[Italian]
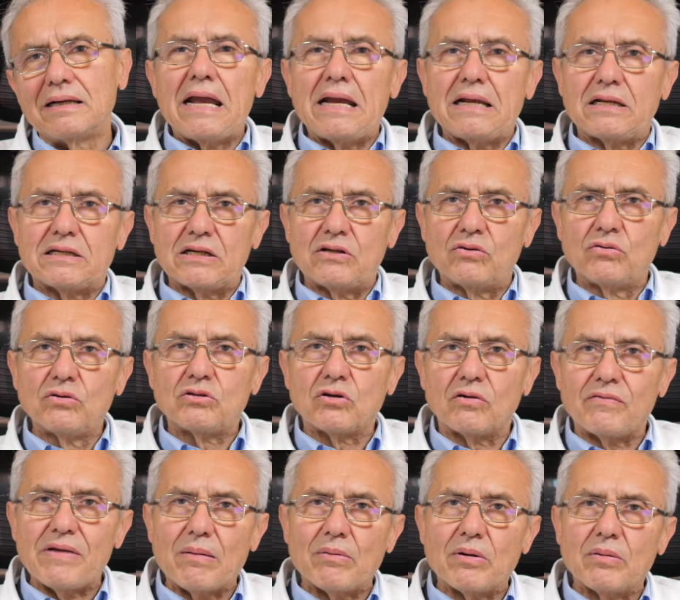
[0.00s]
e se noi
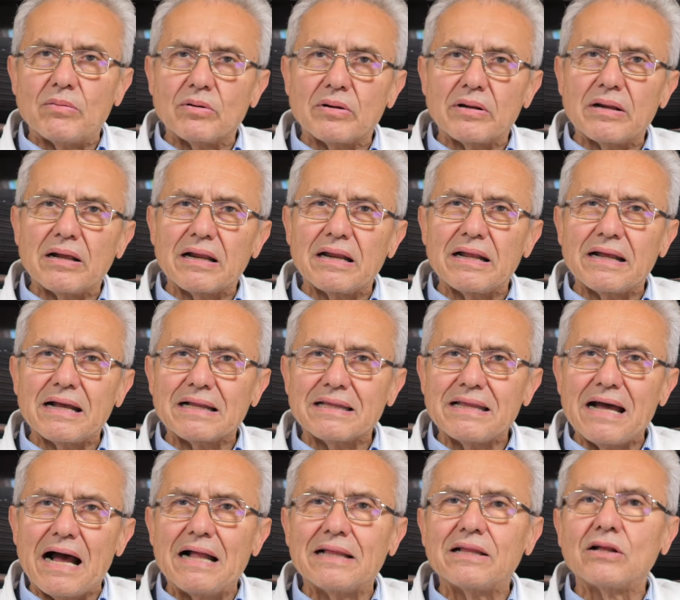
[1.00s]
troviamo l'emoglobina
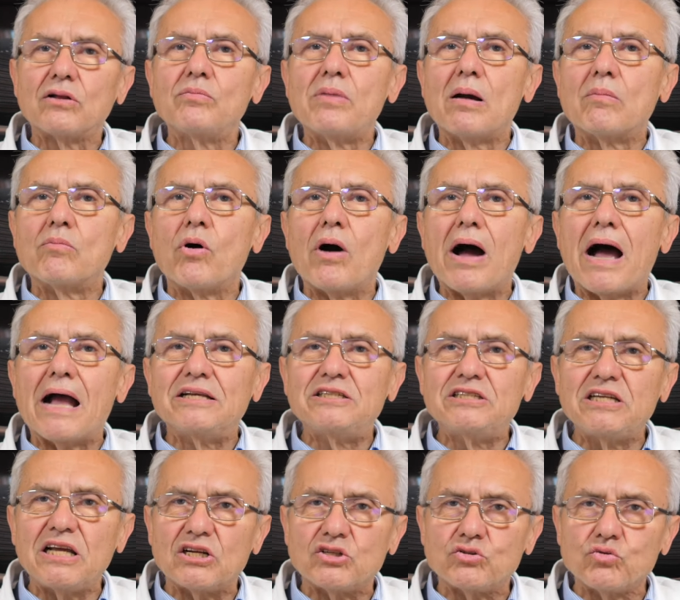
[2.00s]
glicata alta dobbiamo
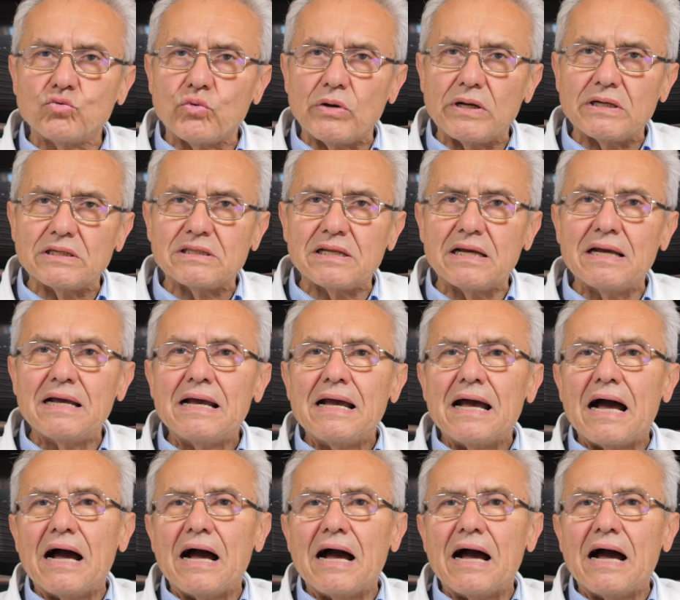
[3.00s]
agire su queste